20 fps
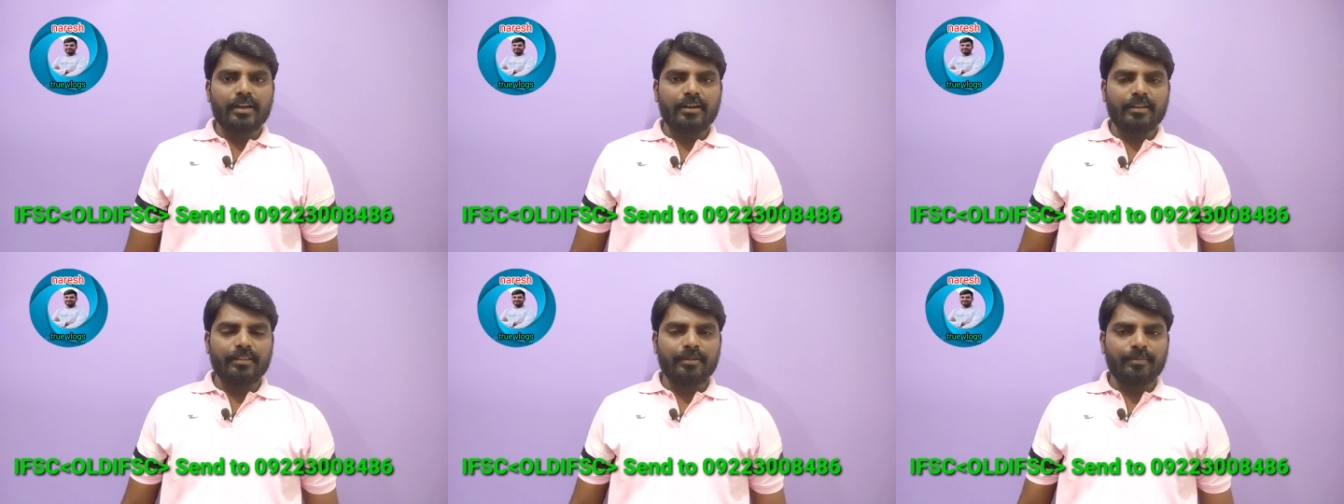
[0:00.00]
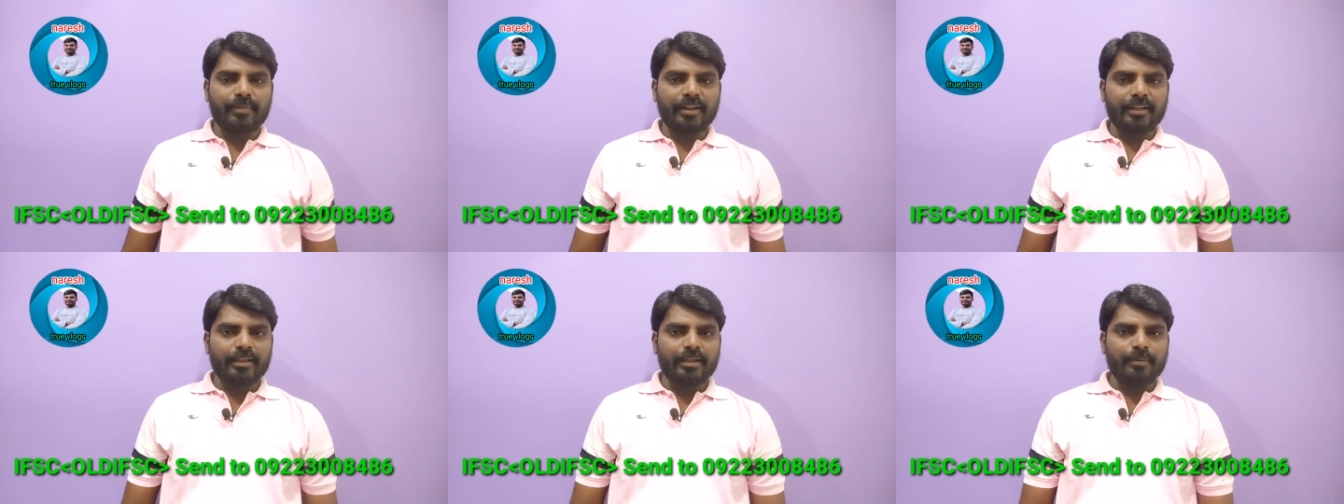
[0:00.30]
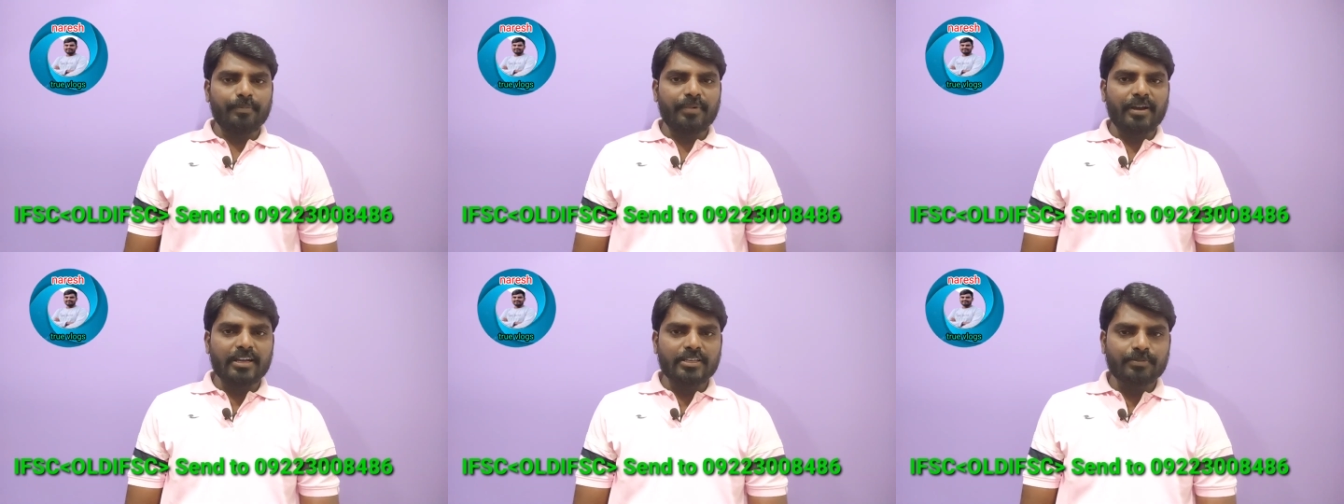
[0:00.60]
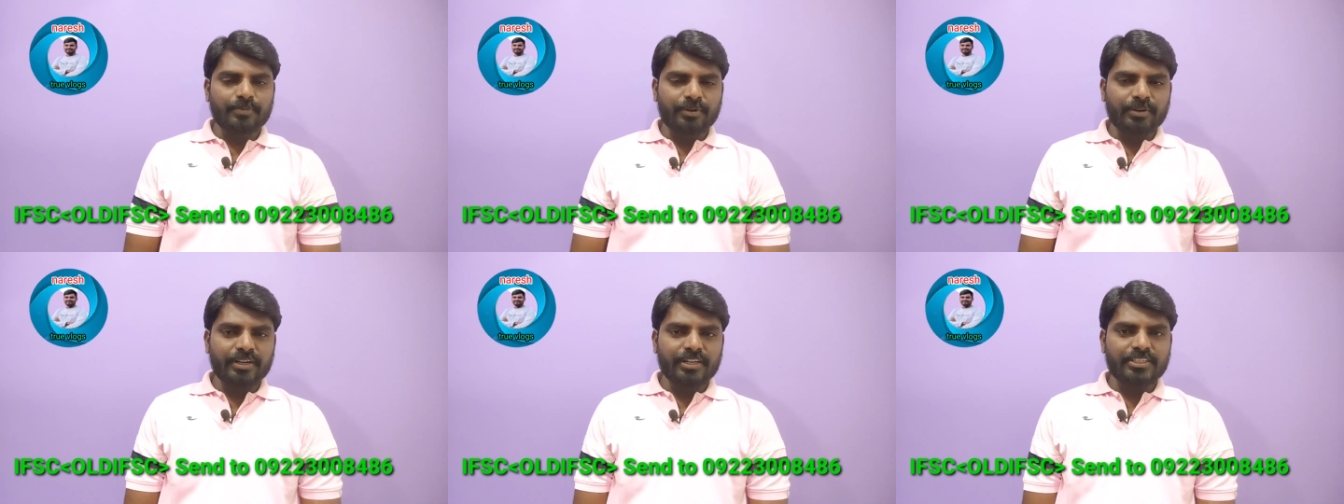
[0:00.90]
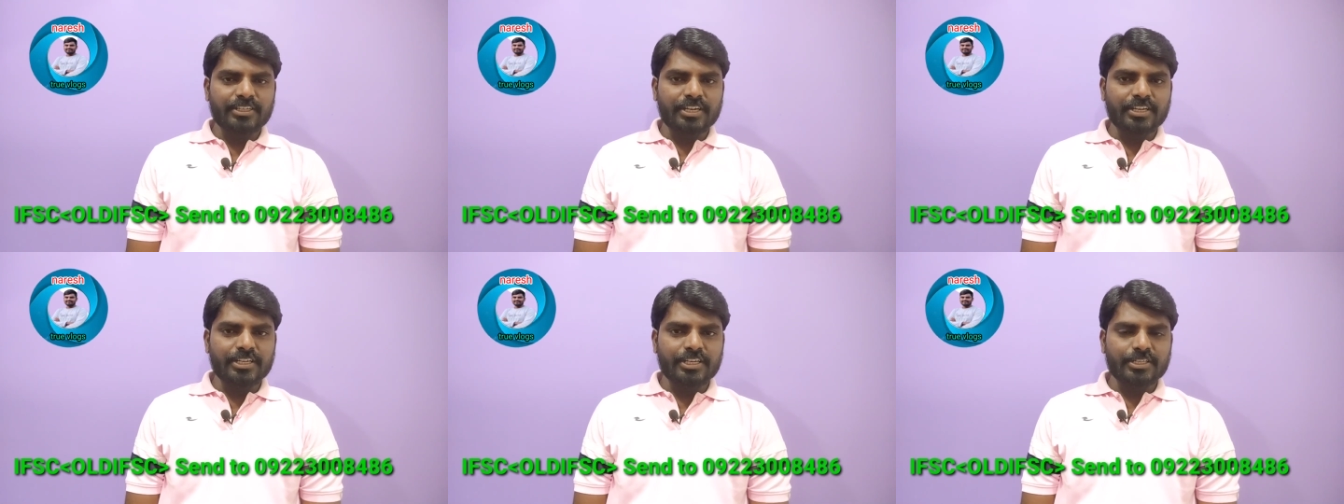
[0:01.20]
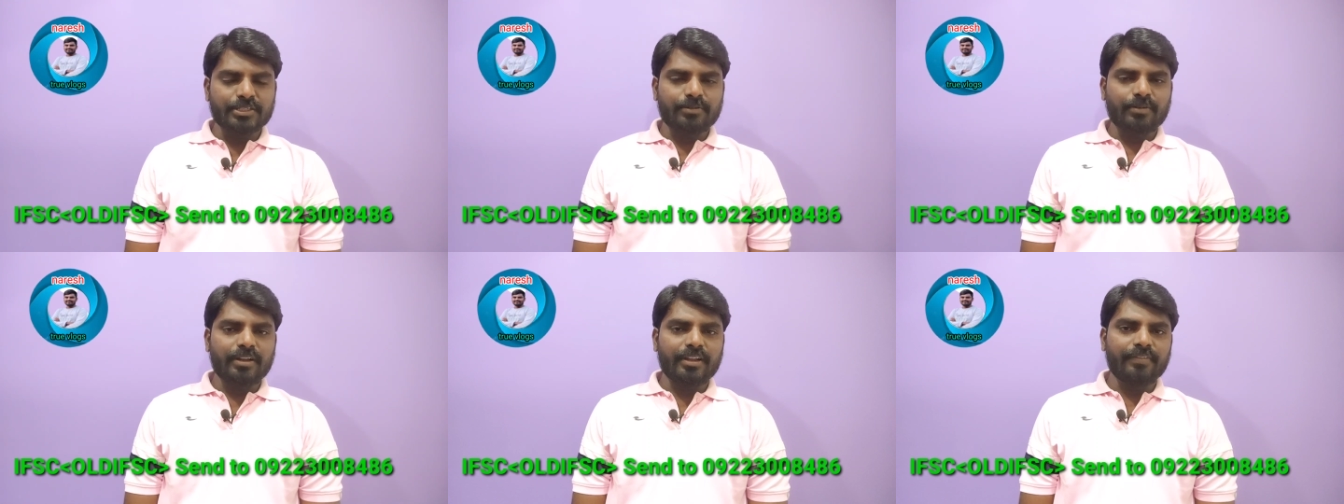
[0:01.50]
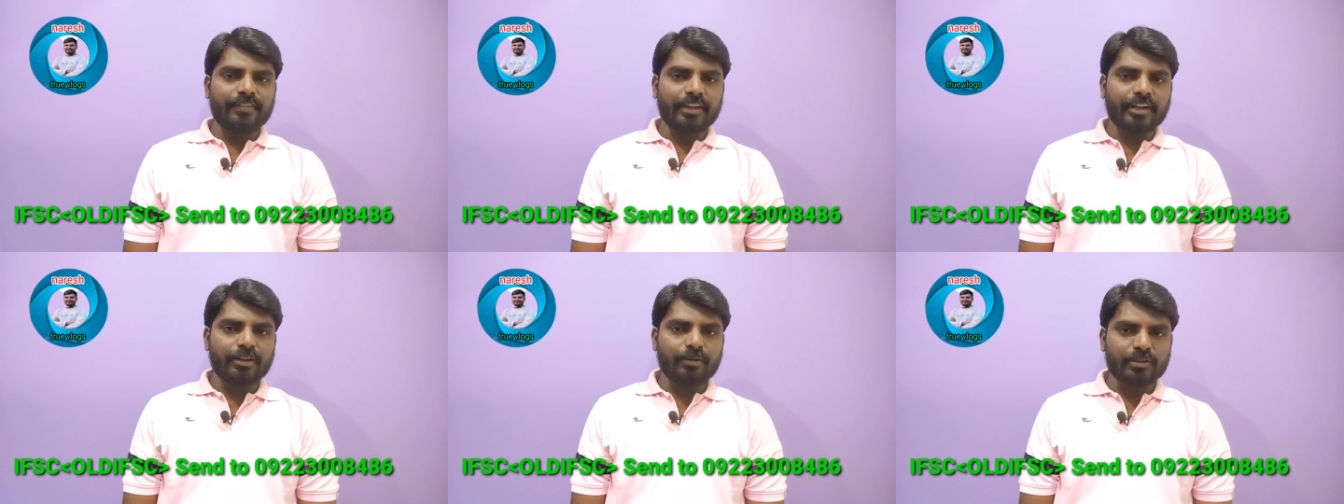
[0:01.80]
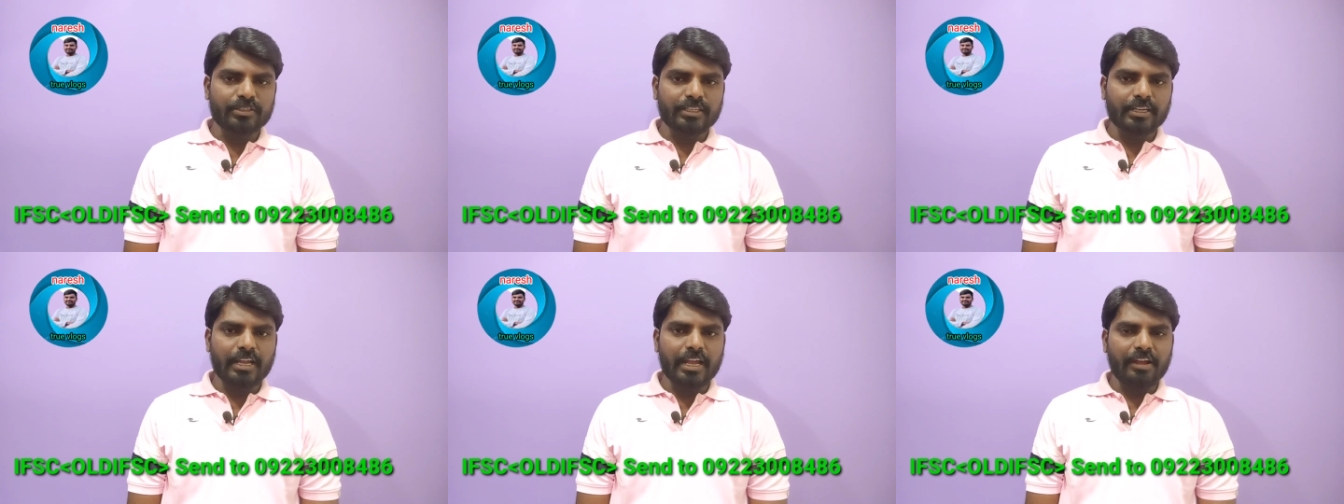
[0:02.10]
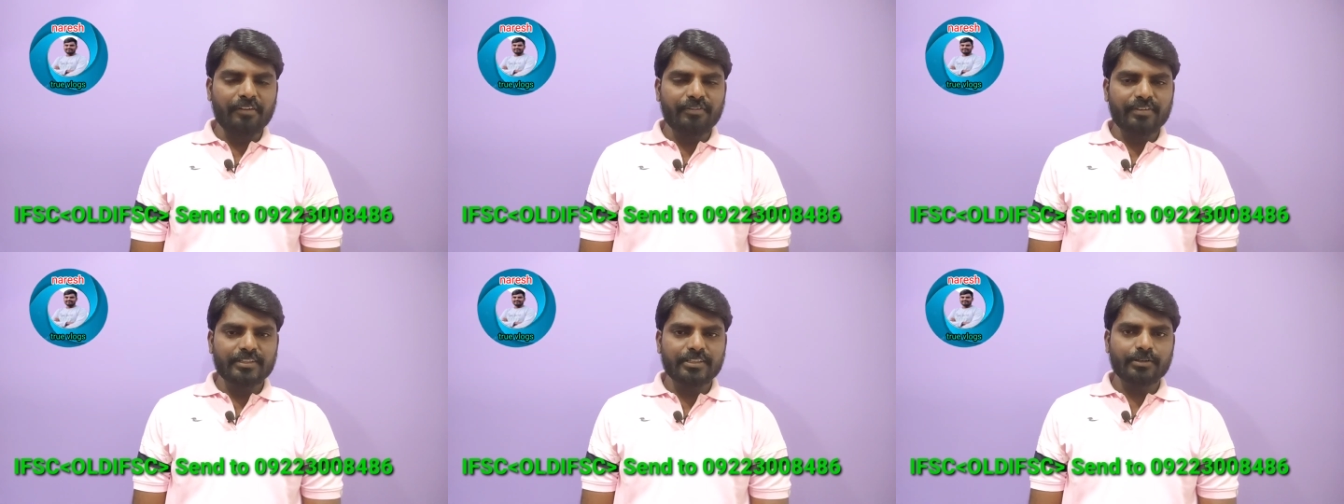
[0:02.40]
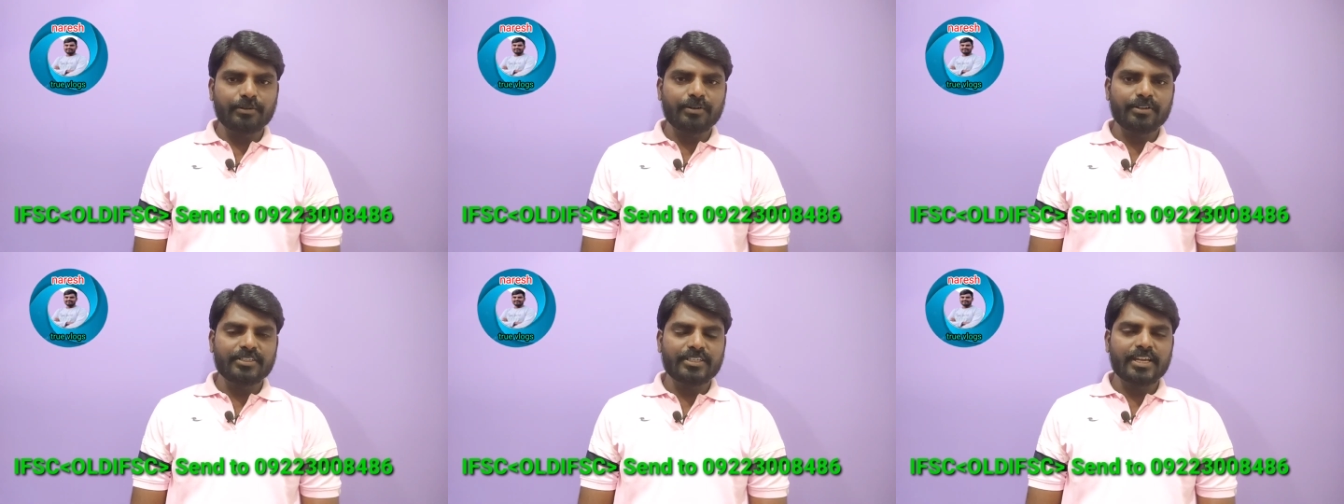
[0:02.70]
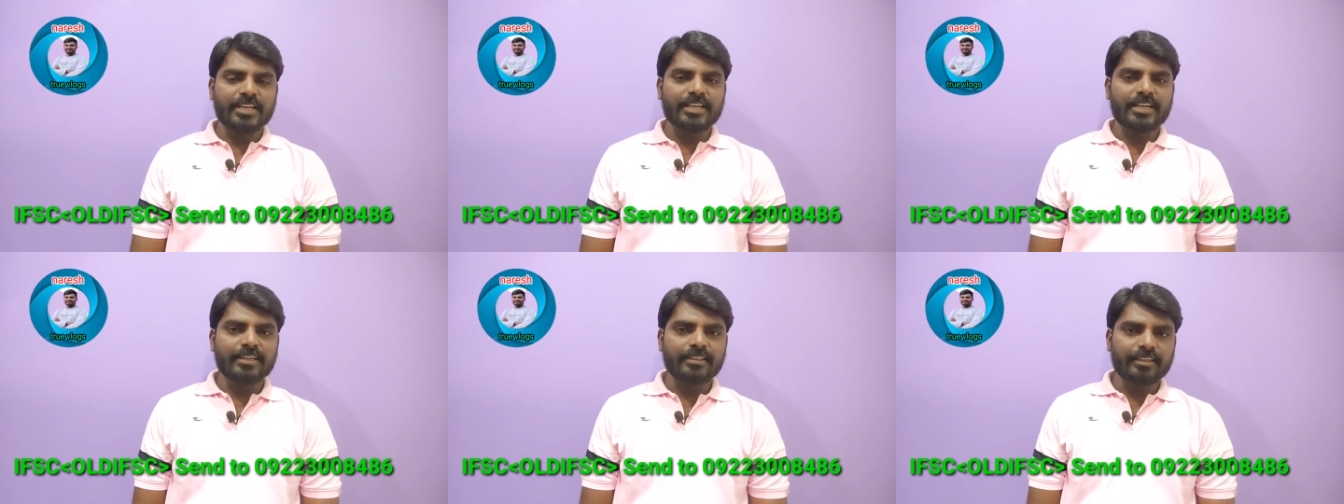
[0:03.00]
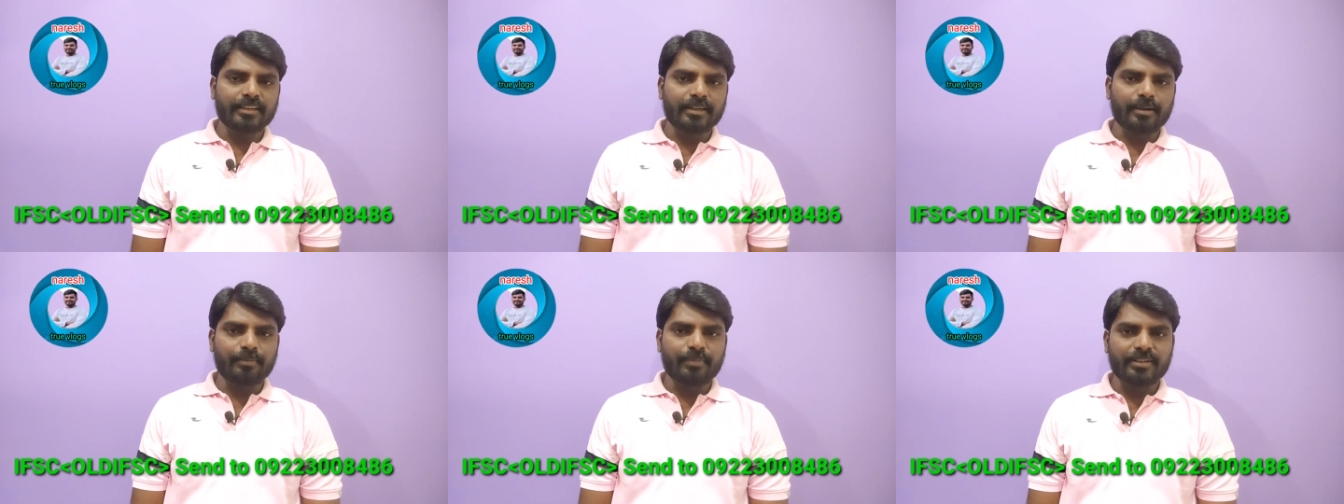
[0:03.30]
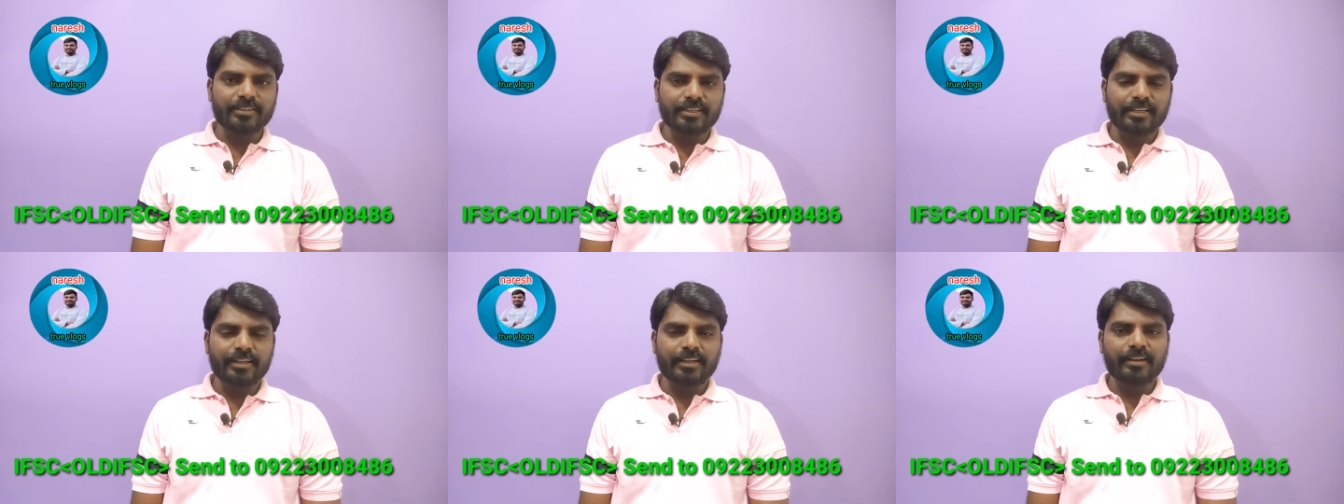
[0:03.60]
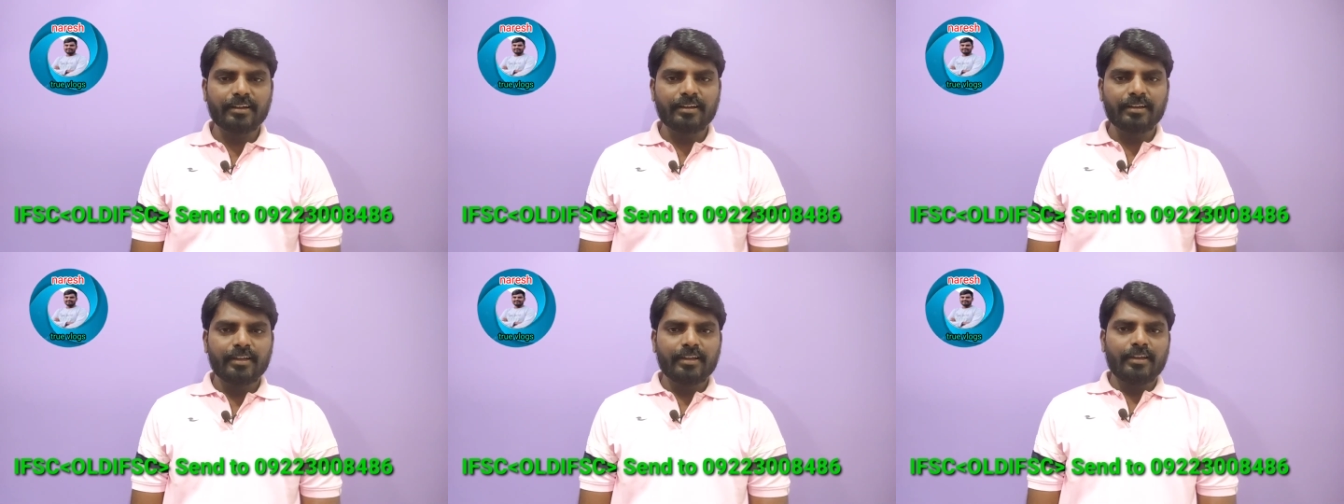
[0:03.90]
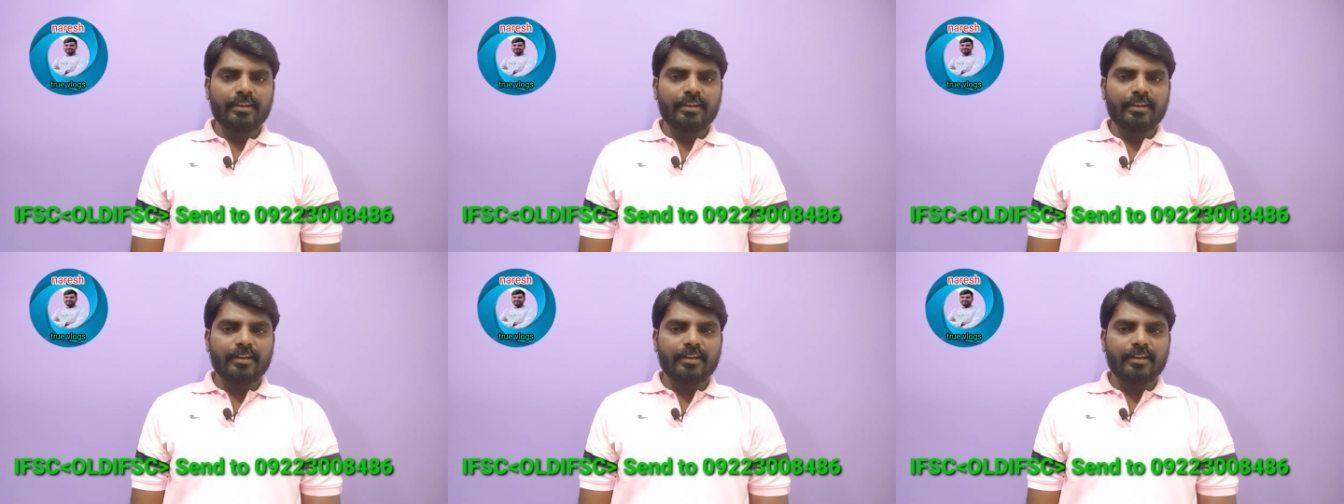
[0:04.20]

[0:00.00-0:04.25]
అది మనకి పాస్బుక్ కూడా చేంజ్ చేసుకోవాలి ఎందుకంటే ఒకసారి ఐఎఫ్ఎస్సి కోడ్ చేంజ్ అయితే కంపల్సరీగా